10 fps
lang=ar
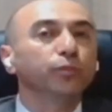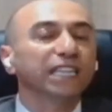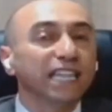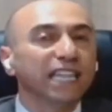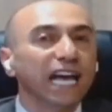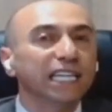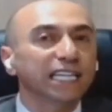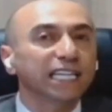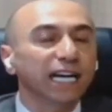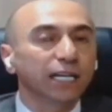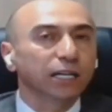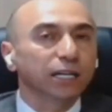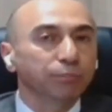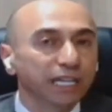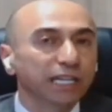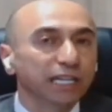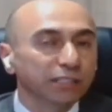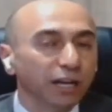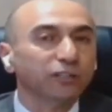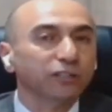يثبت ذلك
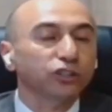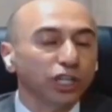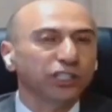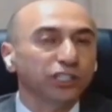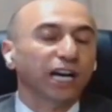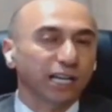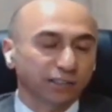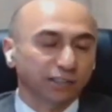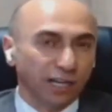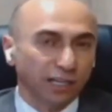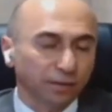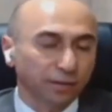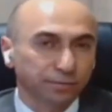بضغط جدي على اسرائيل.